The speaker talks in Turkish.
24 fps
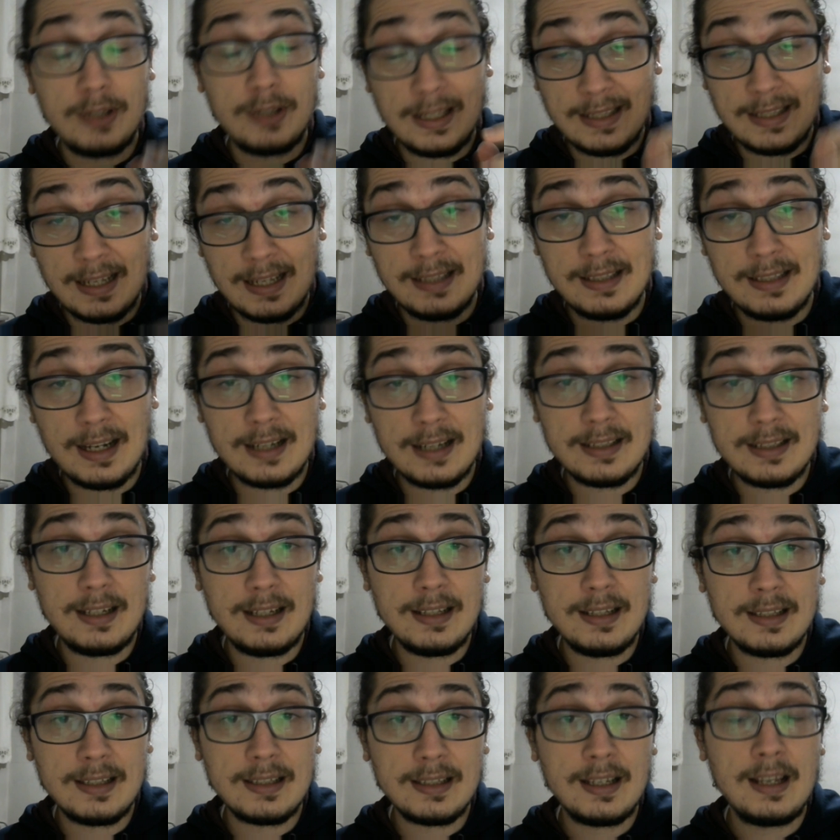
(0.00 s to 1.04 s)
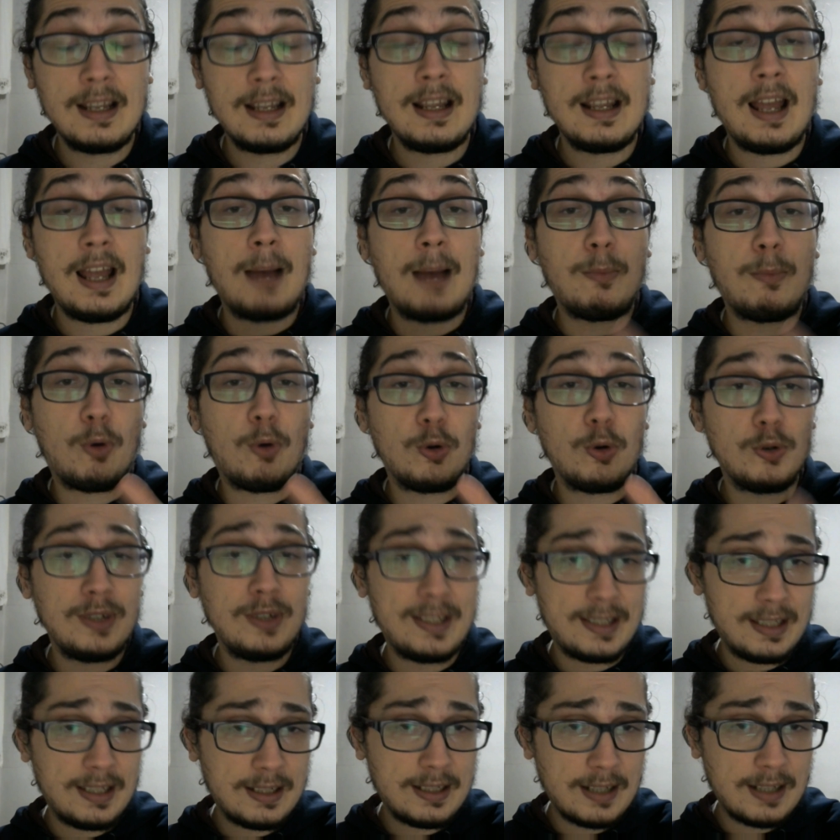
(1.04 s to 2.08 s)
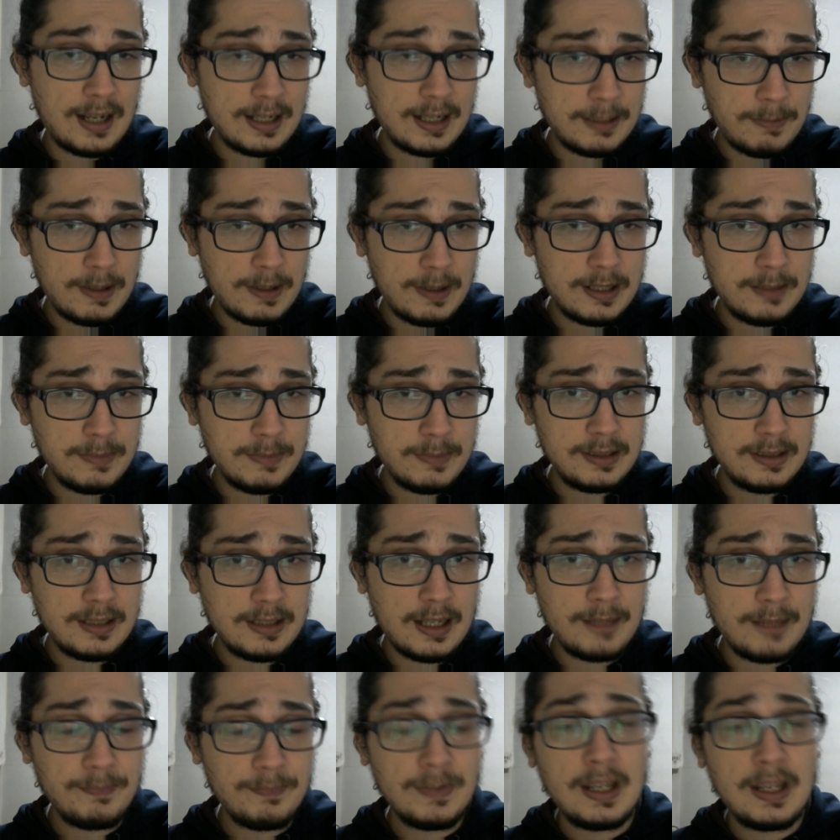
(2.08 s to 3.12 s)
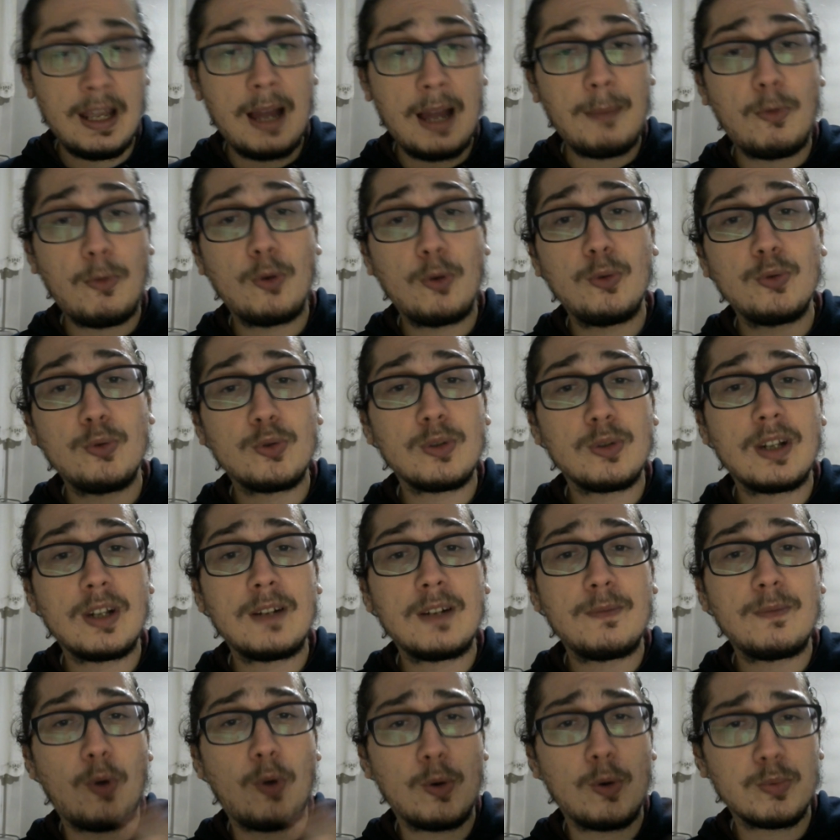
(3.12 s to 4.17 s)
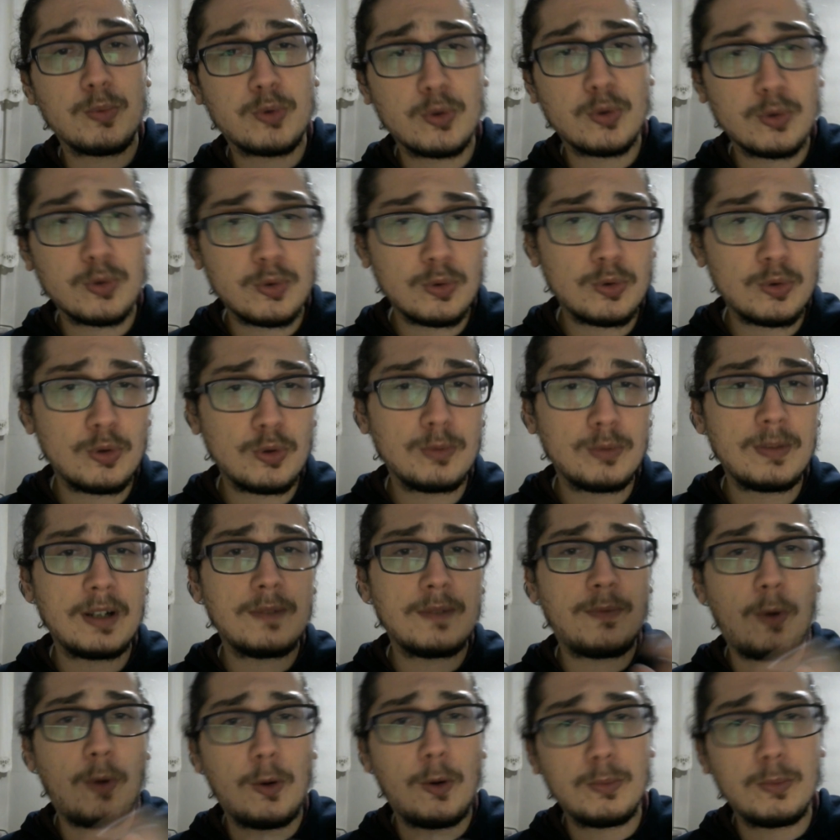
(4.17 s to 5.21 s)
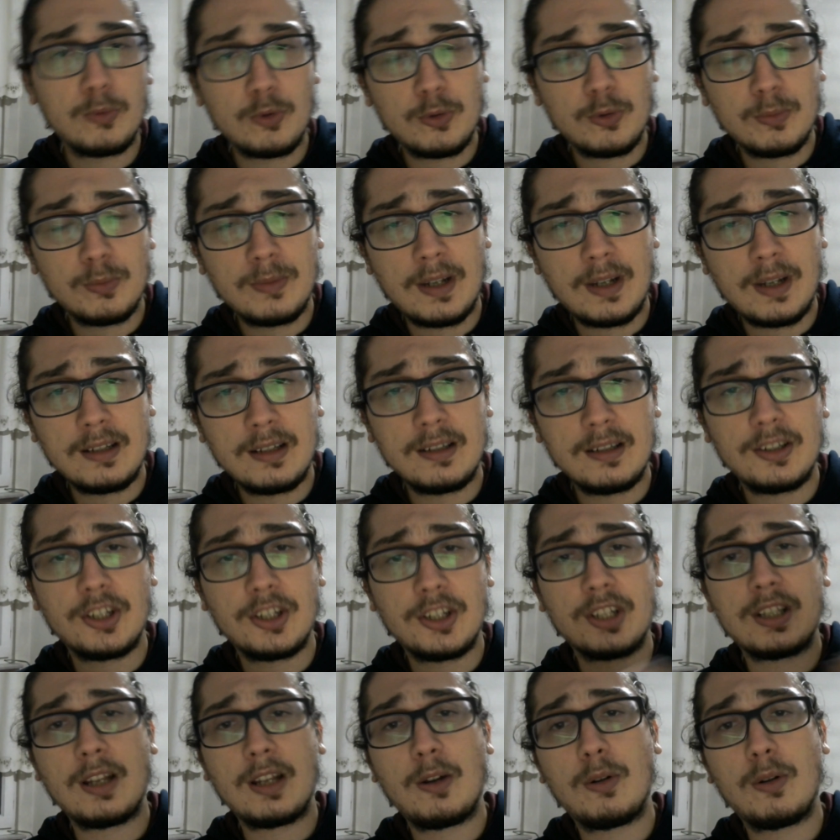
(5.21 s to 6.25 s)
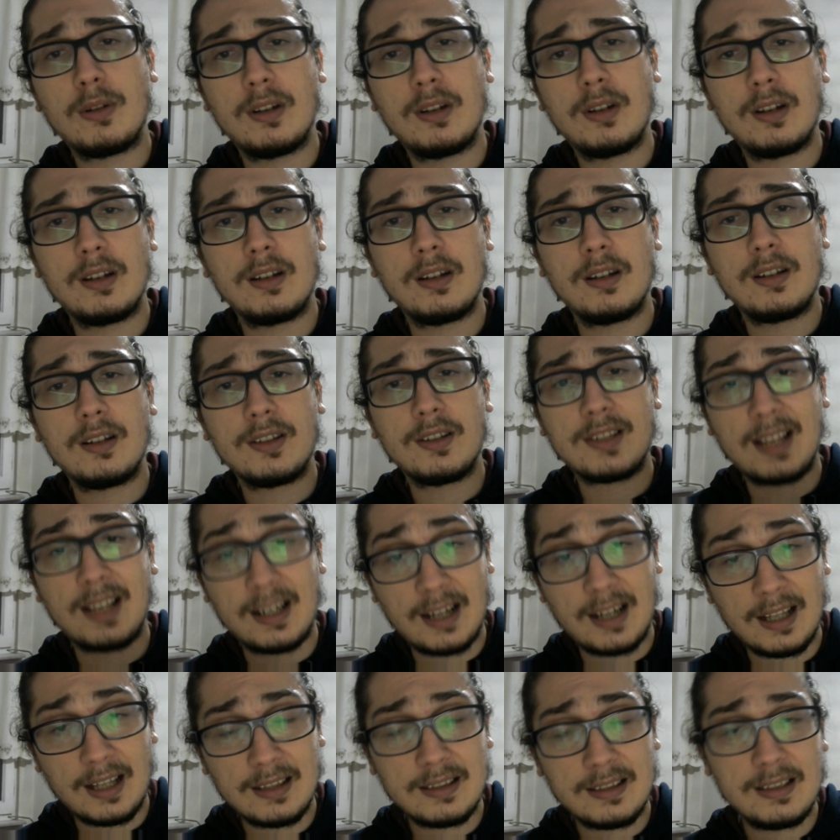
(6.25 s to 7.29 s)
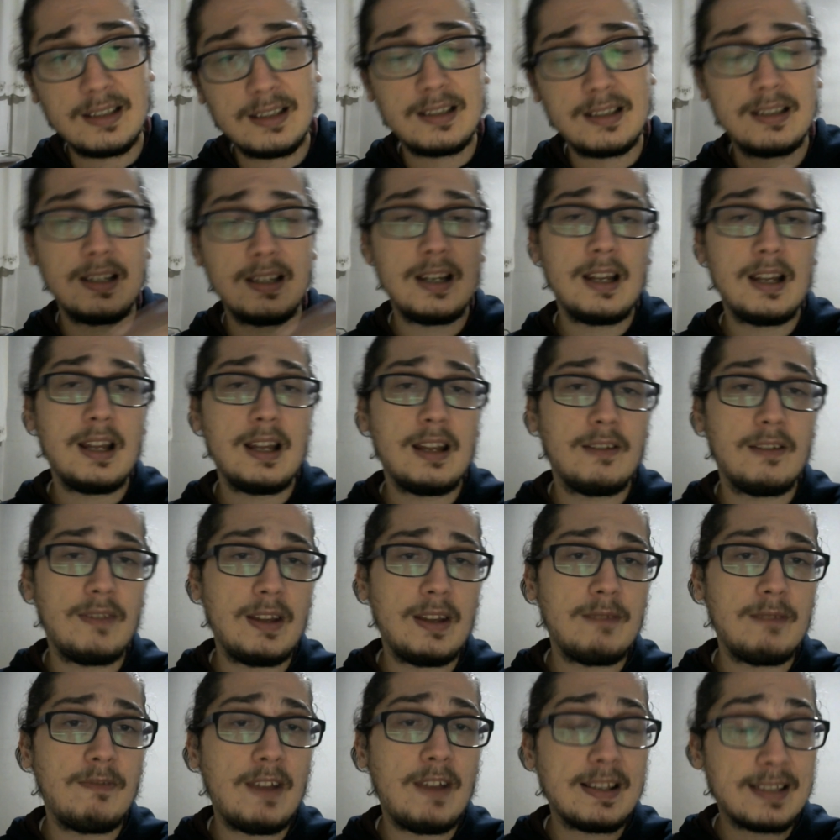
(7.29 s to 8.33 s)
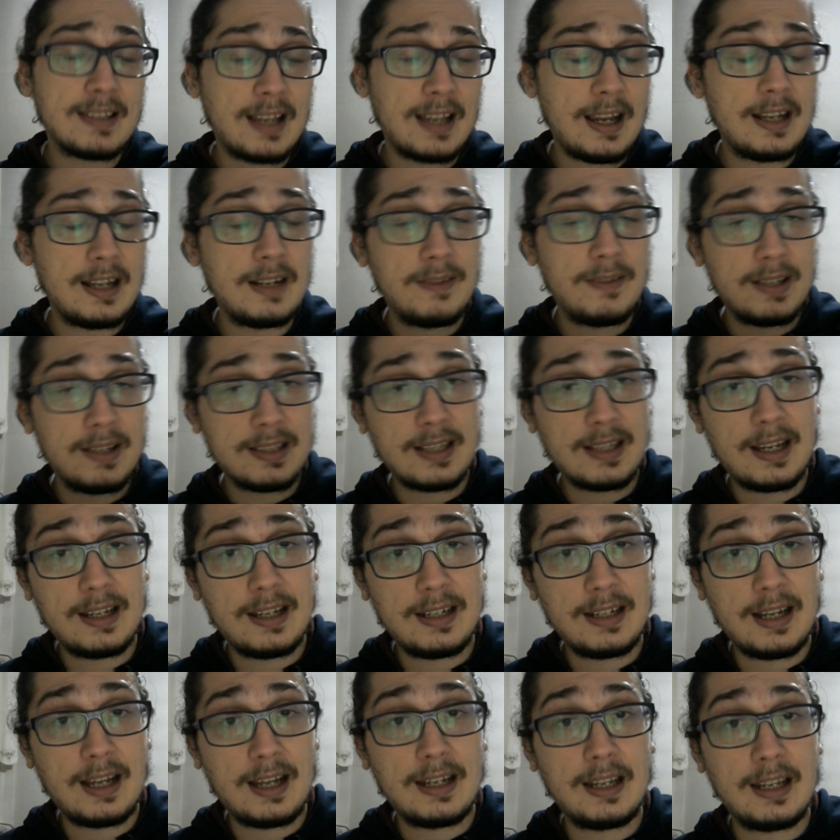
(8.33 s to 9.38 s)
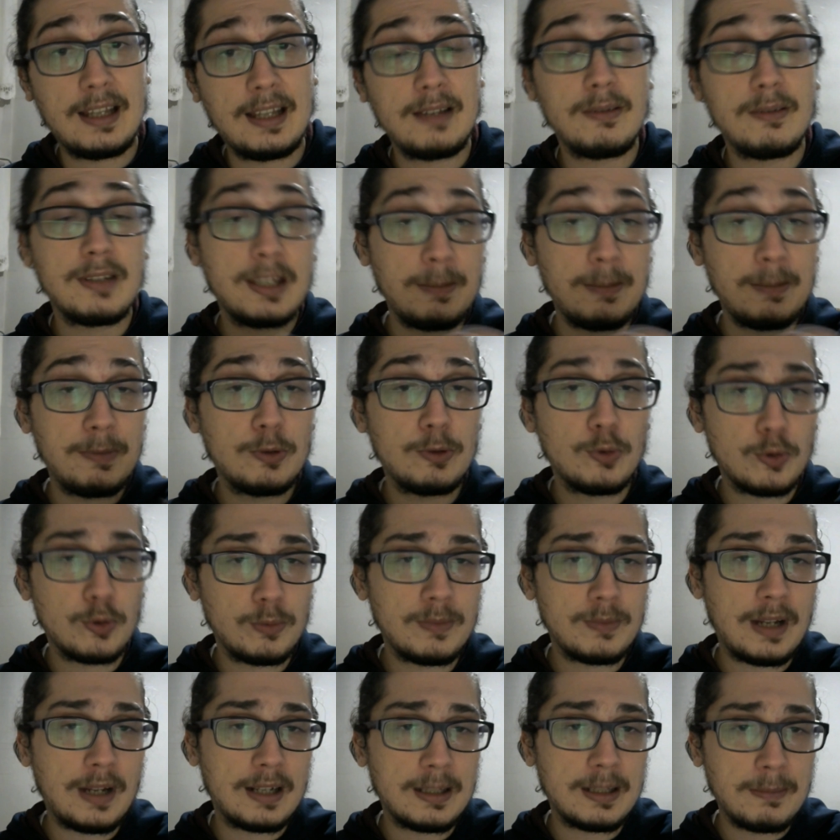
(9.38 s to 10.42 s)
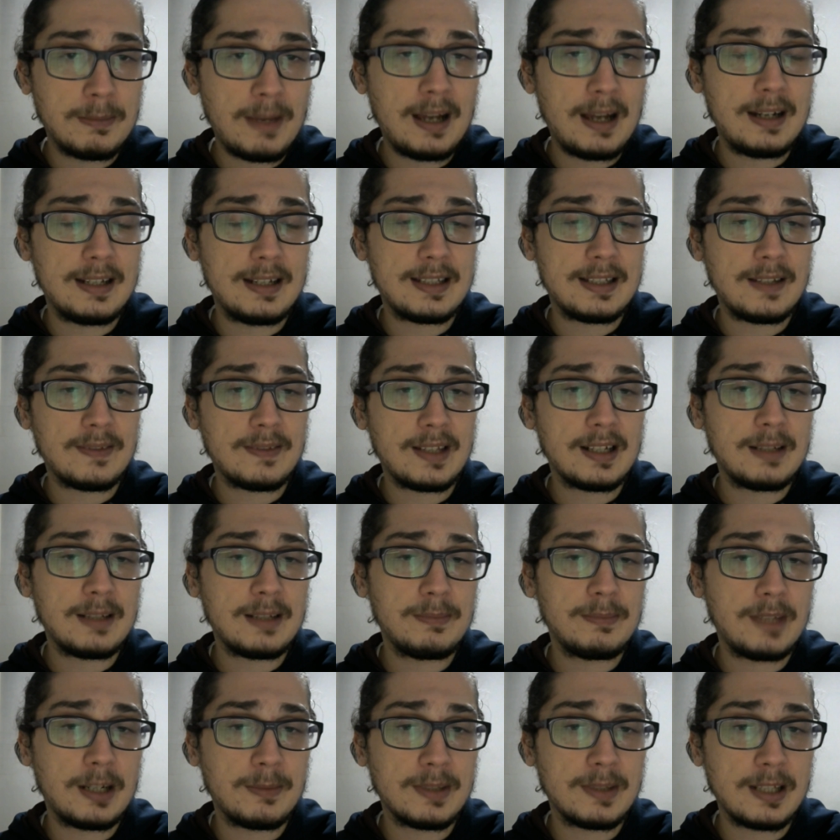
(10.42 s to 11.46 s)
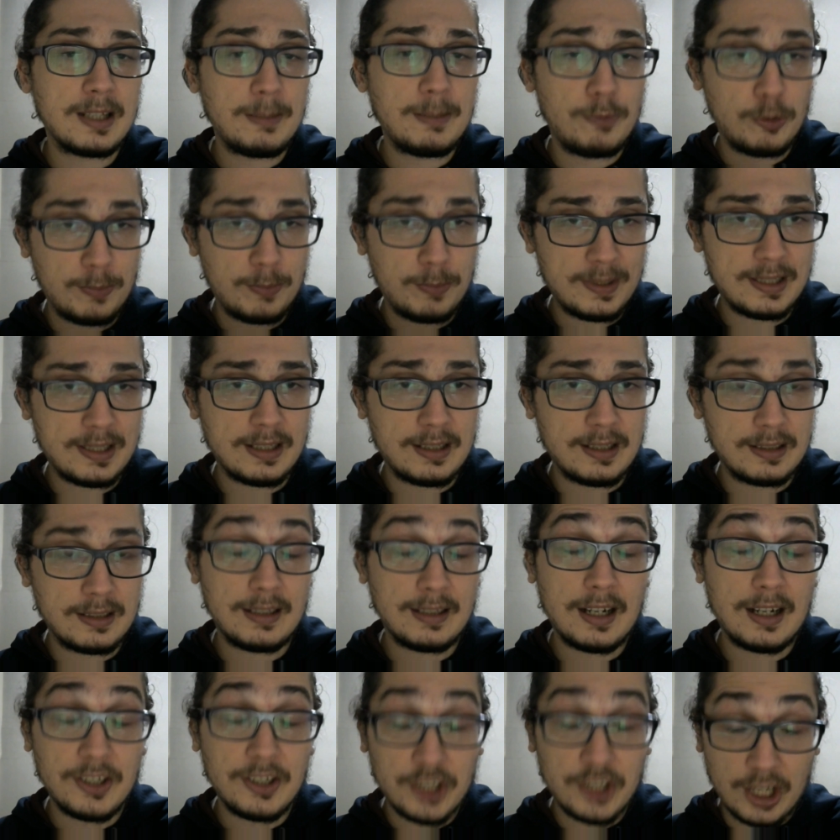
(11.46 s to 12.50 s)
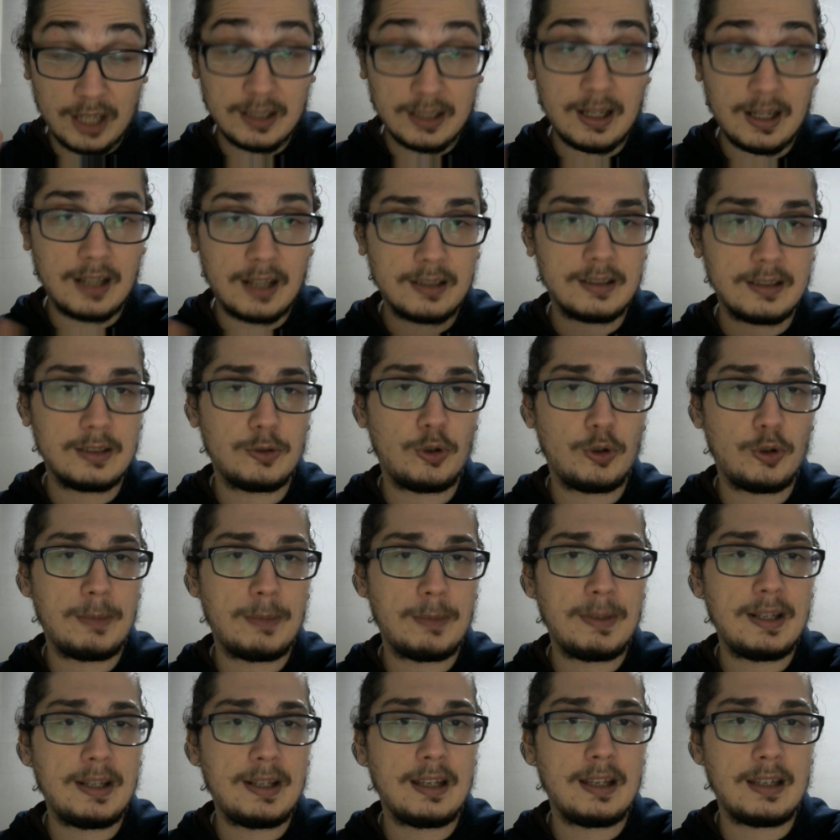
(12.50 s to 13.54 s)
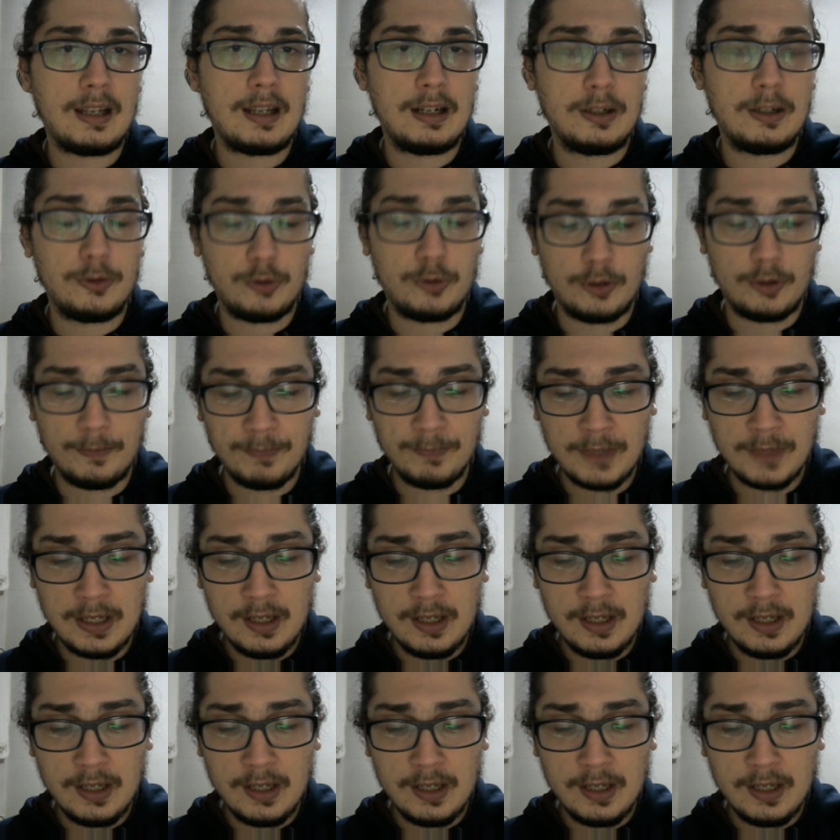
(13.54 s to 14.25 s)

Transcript: Neden derseniz hem oyun istikrarı bakımından hem oyuncuların formsuzluk durumları, form durumları, işte e, sakatlık ve vesaire vesaire hani gibi durumlarda maalesef takımlarımızda büyük bir sıkıntılar çalkantılı döneme denk geliniyor.